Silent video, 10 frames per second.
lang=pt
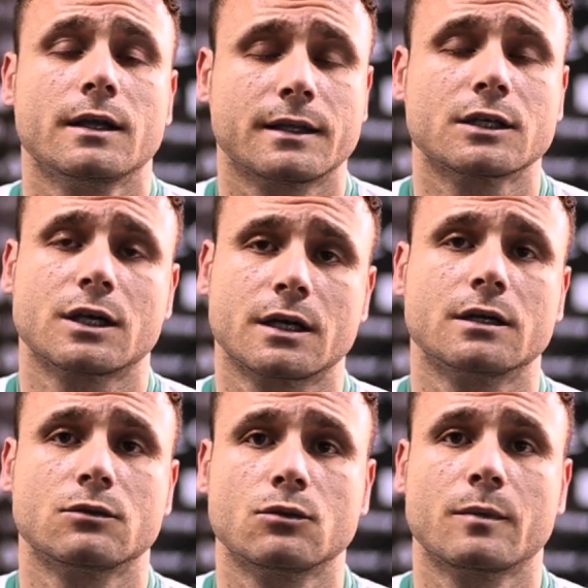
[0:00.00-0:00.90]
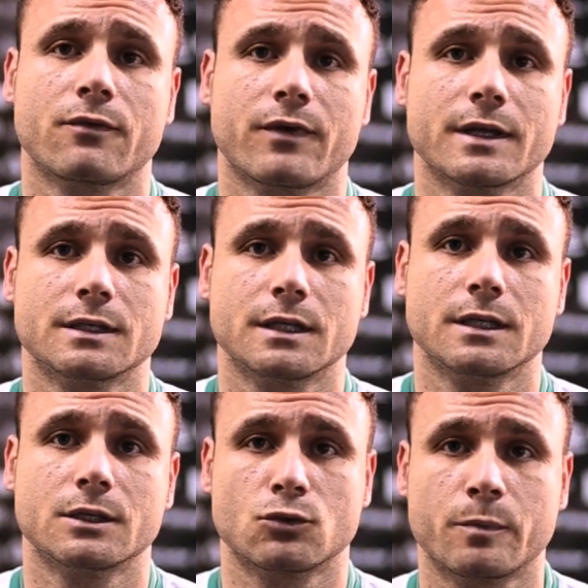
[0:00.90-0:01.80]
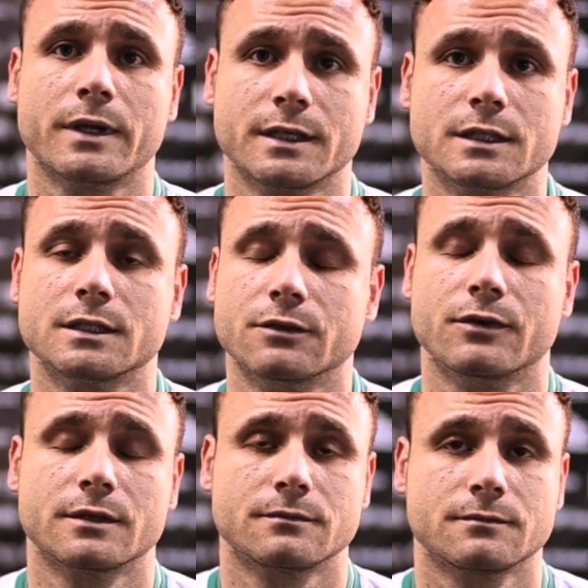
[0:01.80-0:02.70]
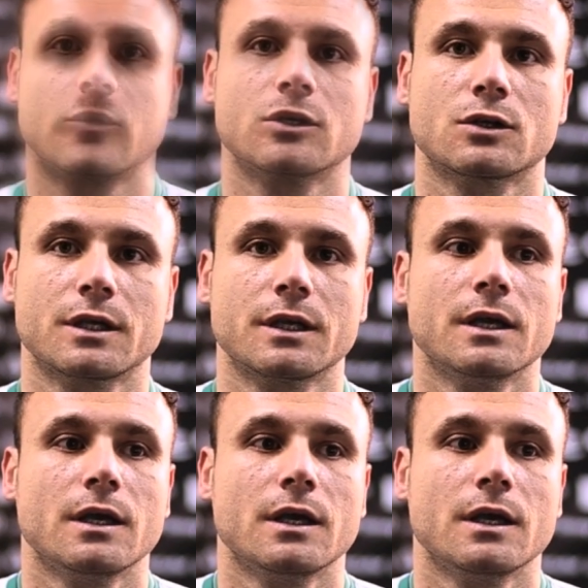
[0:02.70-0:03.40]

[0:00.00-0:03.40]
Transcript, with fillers: está chegando numa fase super decisiva. Eu acho que